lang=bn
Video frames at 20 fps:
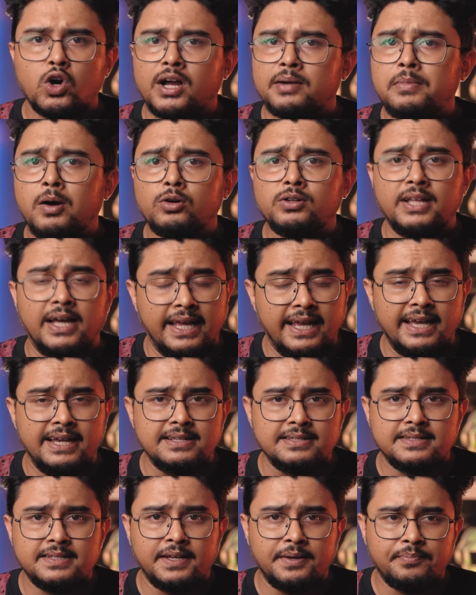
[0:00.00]
টক অ্যাবাউট দ্য
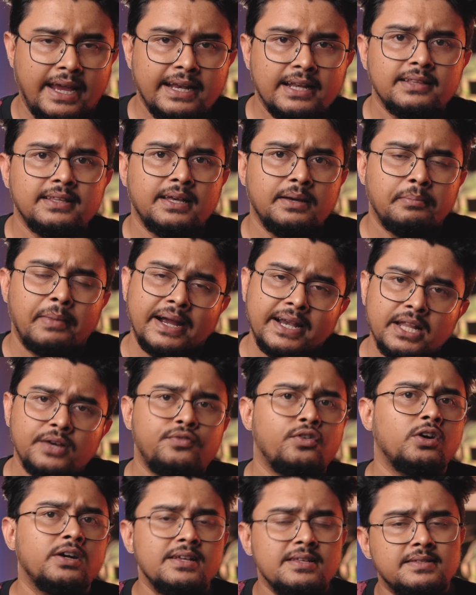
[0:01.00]
এএনসি এটাতে বাই
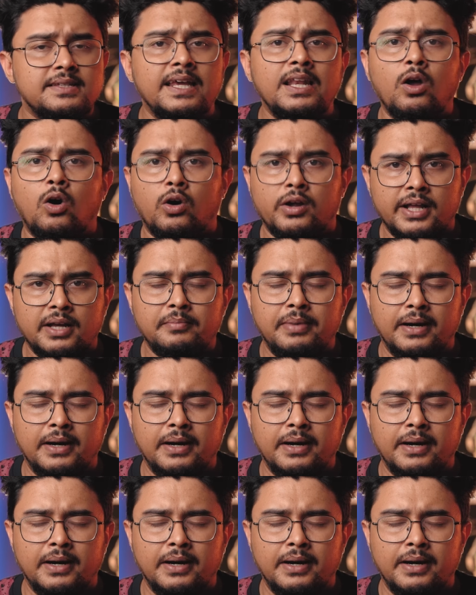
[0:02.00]
ডিফল্টে সিল অনেক